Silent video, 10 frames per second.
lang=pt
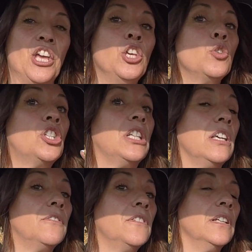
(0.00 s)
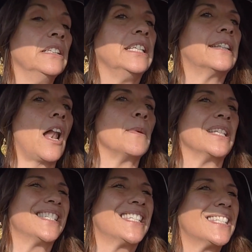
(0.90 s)
Eu estive
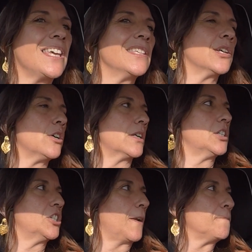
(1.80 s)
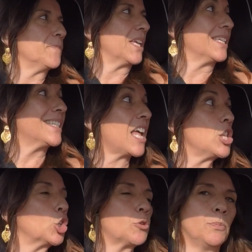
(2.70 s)
literalmente seis horas sem
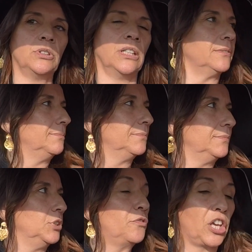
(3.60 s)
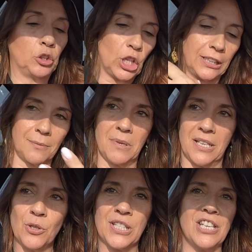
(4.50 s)
lhe responder. Eu fiquei toda a
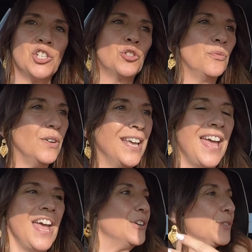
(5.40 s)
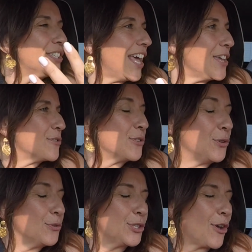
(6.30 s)
tremer, eu assim, isto, não sei, eu não,
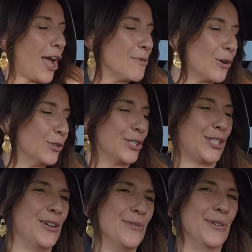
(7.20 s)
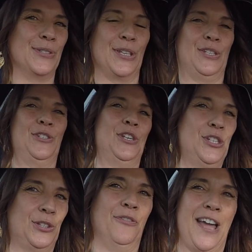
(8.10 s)
eu não sei o que é que me aconteceu, eu, assim,
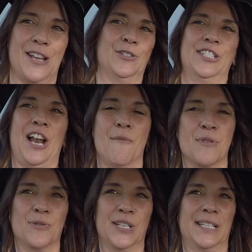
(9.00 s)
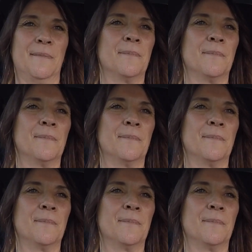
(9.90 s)
isto vai acontecer alguma coisa.